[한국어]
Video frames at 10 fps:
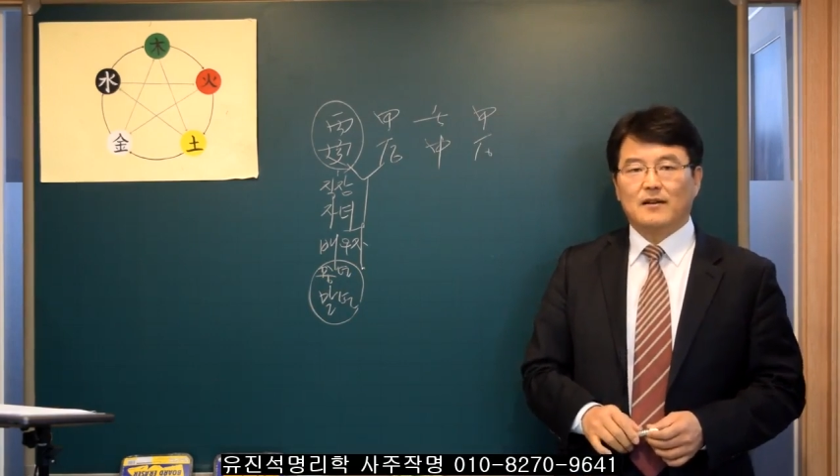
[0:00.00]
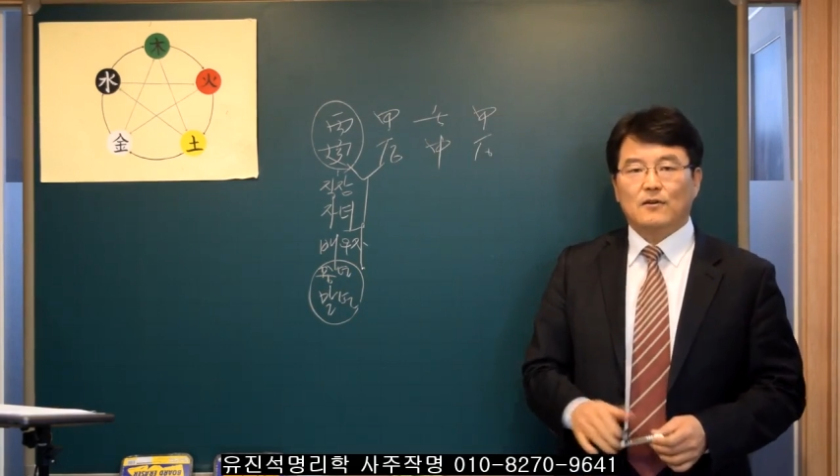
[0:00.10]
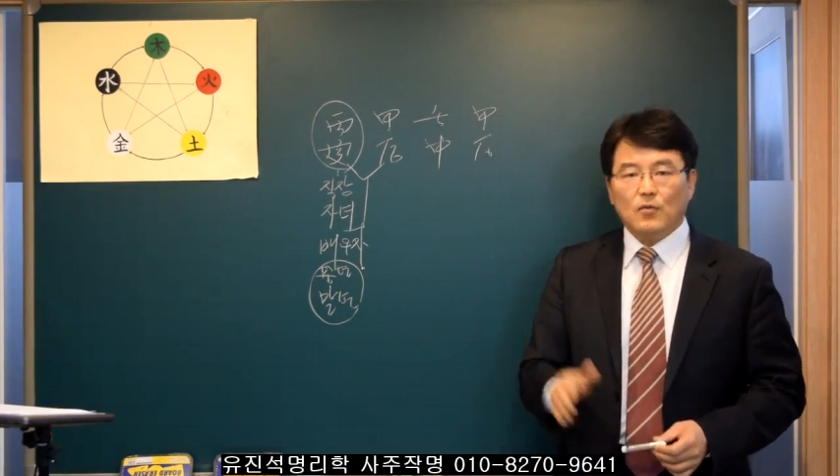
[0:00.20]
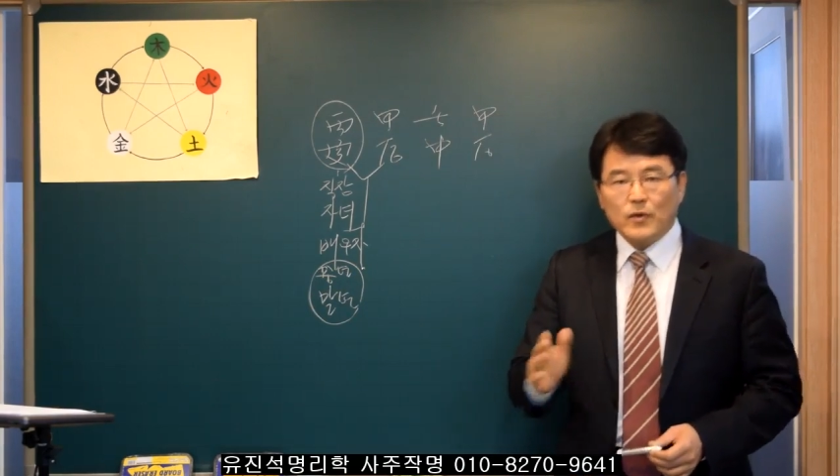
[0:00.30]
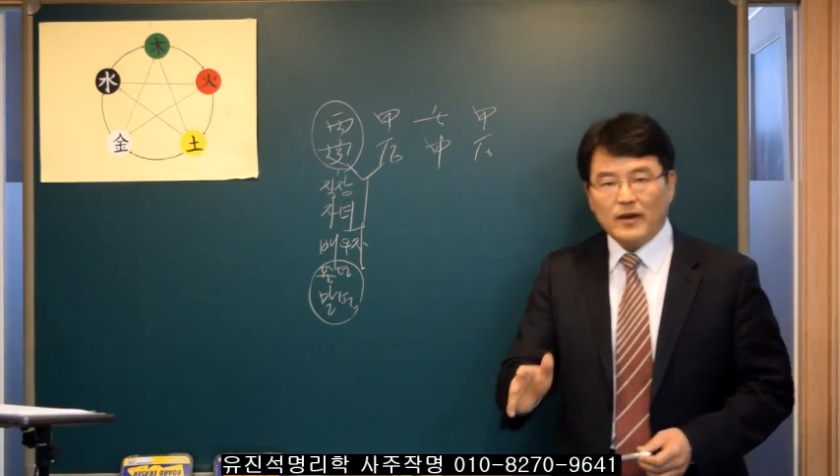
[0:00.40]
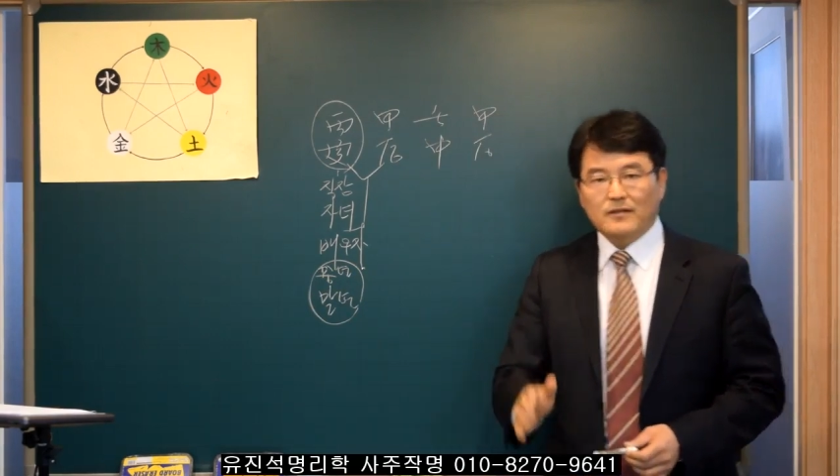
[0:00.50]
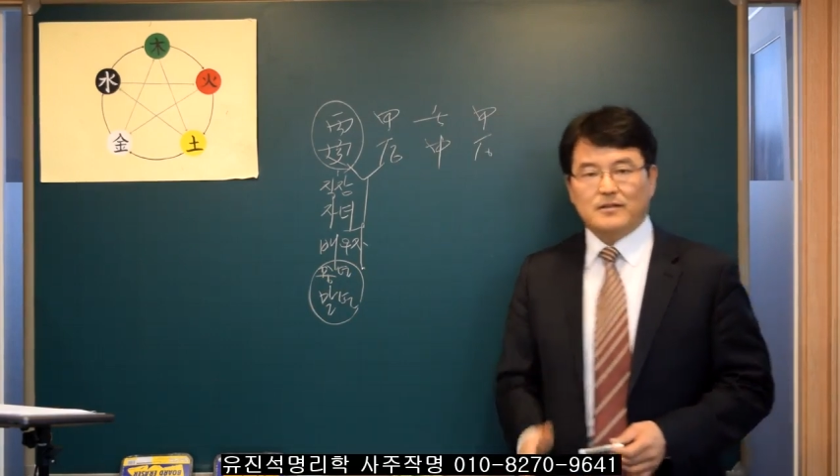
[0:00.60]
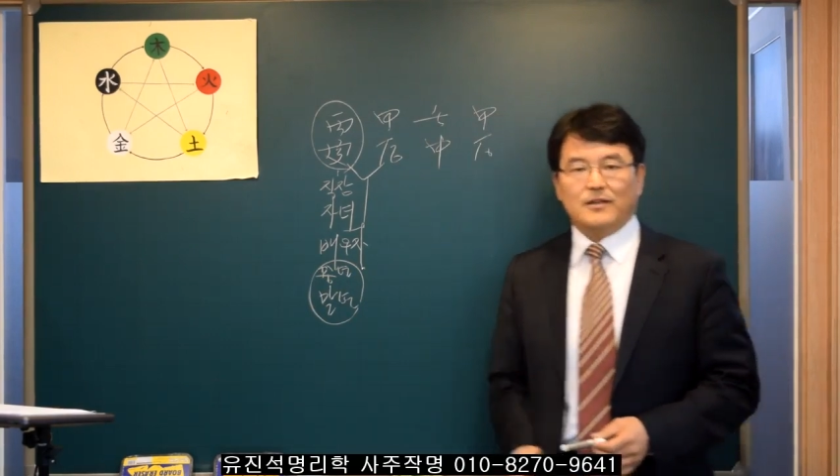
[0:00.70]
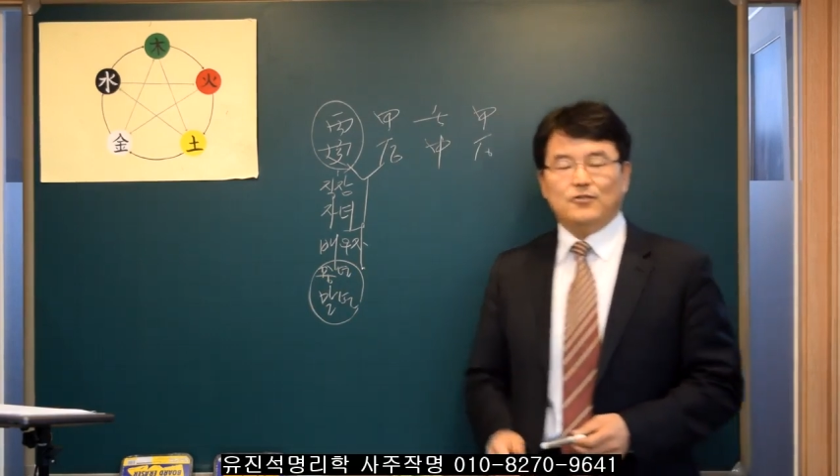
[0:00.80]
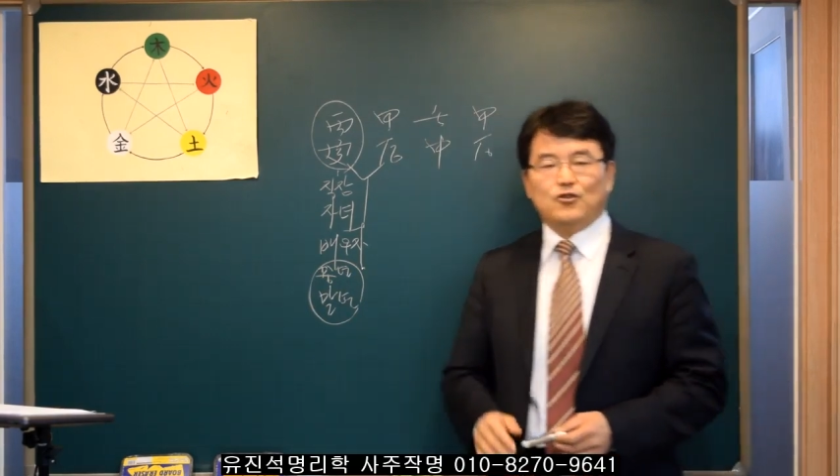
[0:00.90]
그
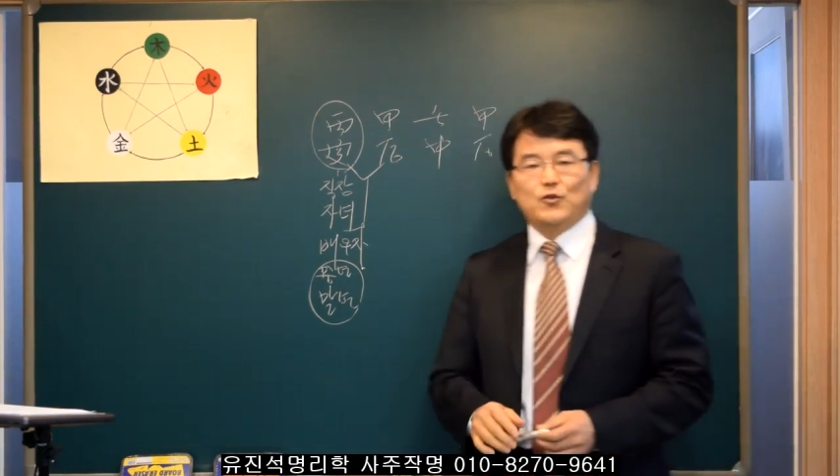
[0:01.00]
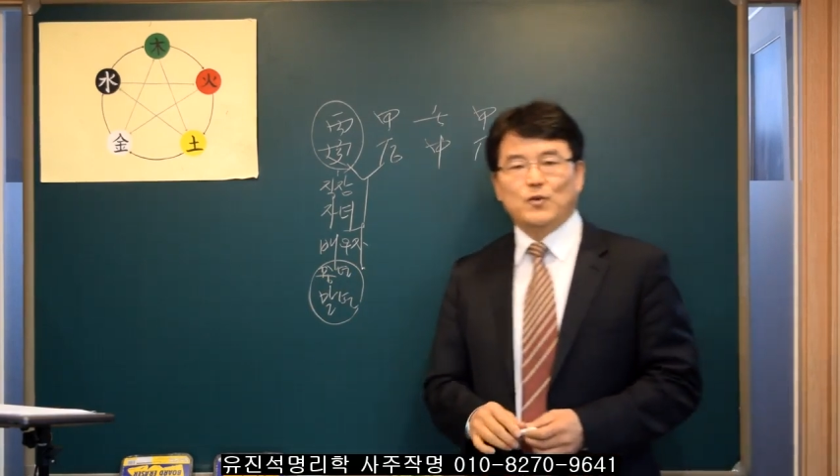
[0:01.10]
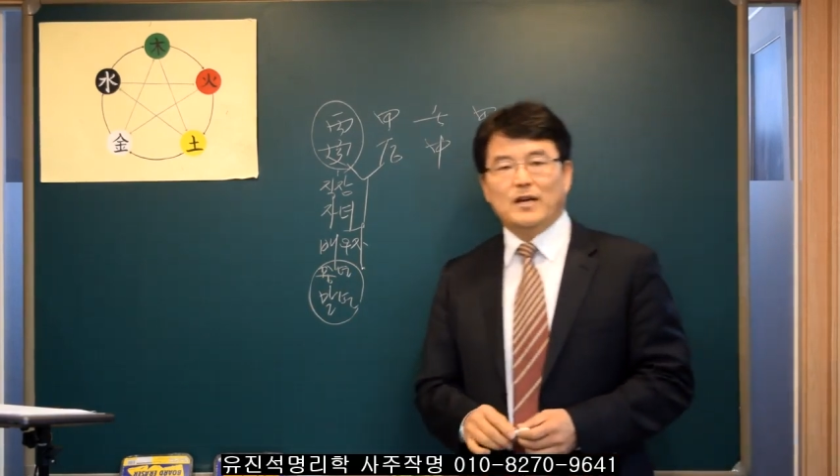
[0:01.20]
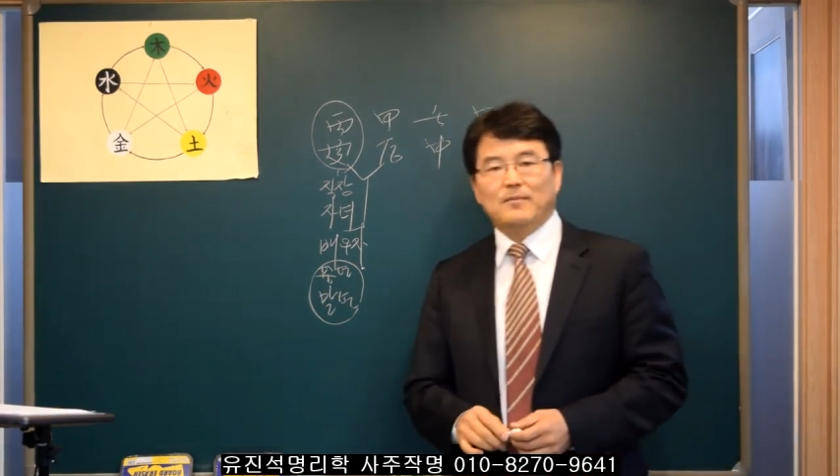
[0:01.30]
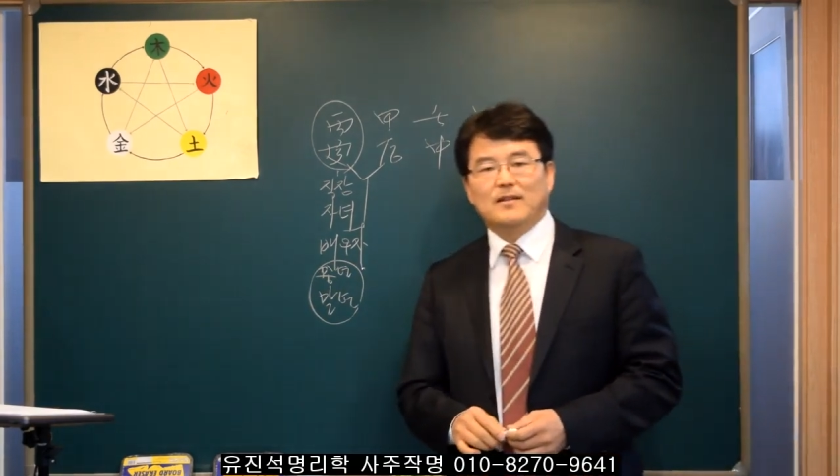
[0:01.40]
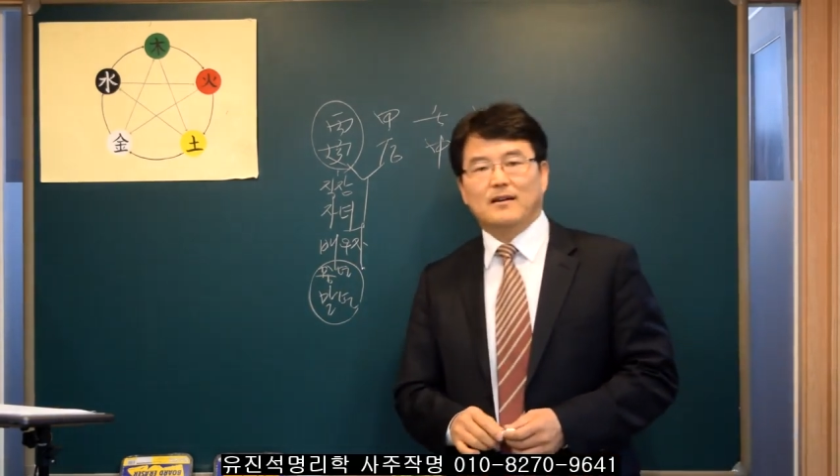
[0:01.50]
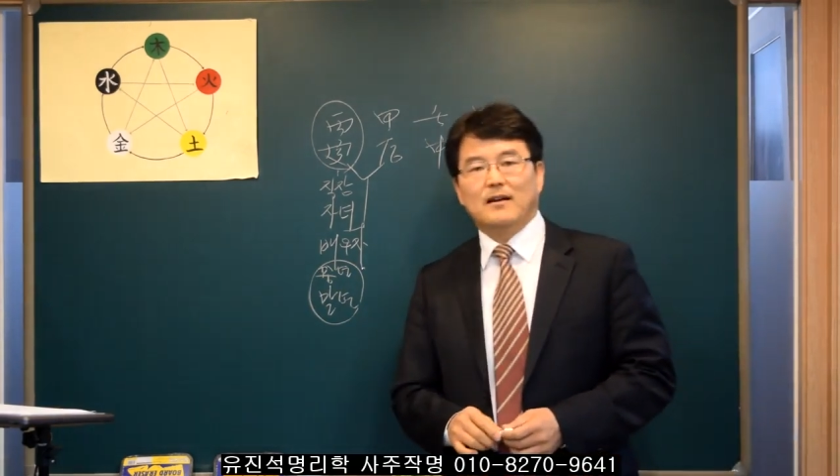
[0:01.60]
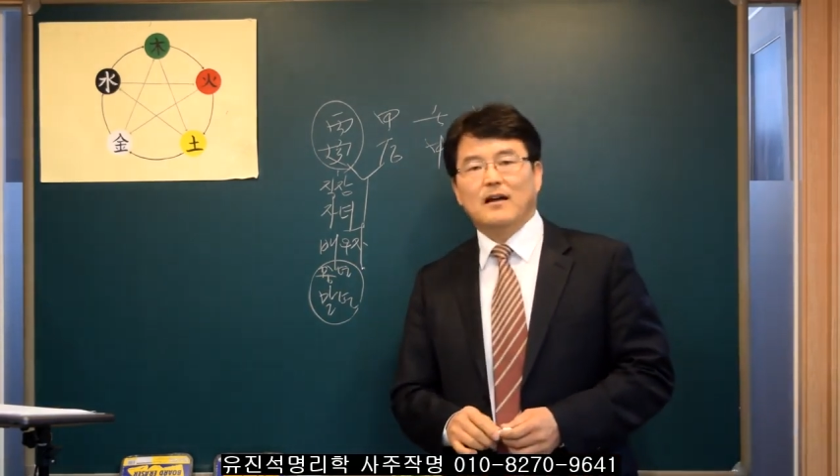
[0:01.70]
굉장히 중요합니다.